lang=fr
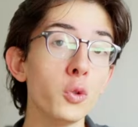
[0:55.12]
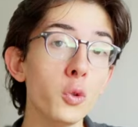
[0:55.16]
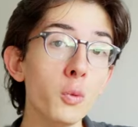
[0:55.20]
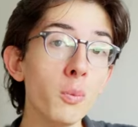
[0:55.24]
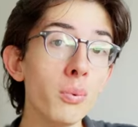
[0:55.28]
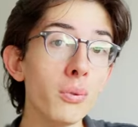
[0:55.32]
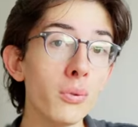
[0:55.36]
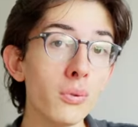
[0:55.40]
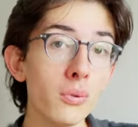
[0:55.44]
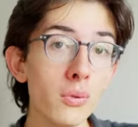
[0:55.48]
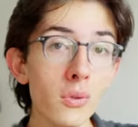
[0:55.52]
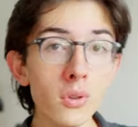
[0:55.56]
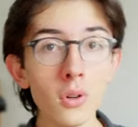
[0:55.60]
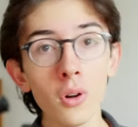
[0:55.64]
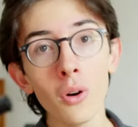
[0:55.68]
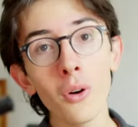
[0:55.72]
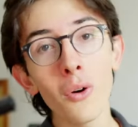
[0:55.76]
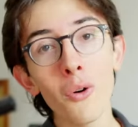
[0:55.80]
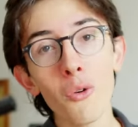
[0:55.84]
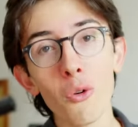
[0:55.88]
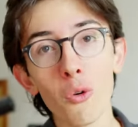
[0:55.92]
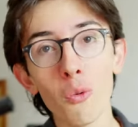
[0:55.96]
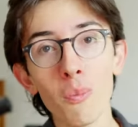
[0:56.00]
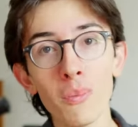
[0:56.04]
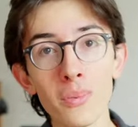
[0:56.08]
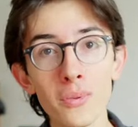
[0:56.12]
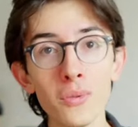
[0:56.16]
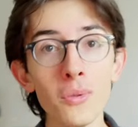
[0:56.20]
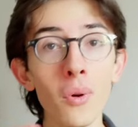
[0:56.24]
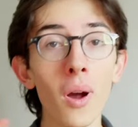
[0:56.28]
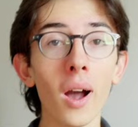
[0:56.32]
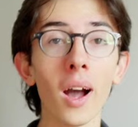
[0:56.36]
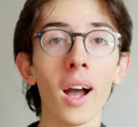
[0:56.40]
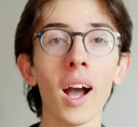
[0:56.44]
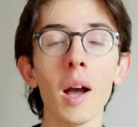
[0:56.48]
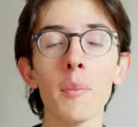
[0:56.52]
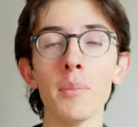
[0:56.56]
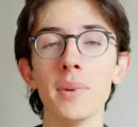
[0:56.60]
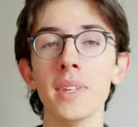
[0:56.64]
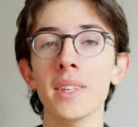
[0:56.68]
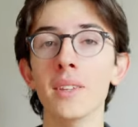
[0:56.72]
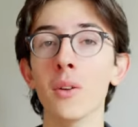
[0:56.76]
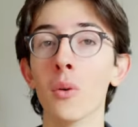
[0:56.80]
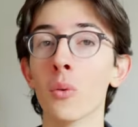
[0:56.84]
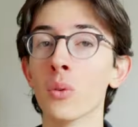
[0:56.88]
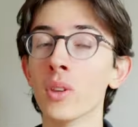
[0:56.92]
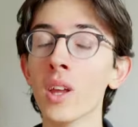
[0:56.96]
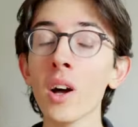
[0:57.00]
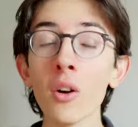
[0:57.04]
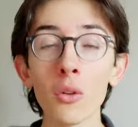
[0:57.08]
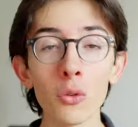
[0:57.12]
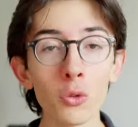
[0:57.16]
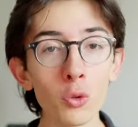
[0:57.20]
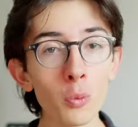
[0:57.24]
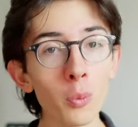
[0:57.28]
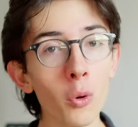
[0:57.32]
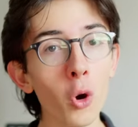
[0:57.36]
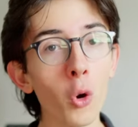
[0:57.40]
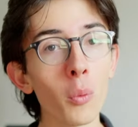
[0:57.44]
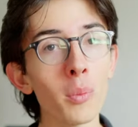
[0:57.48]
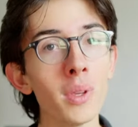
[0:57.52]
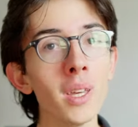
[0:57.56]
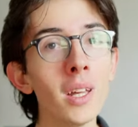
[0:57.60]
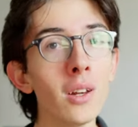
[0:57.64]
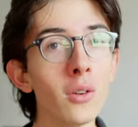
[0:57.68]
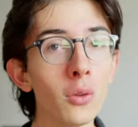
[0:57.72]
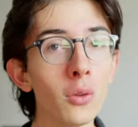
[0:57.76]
Du plus lent au plus rapide, on a en tout premier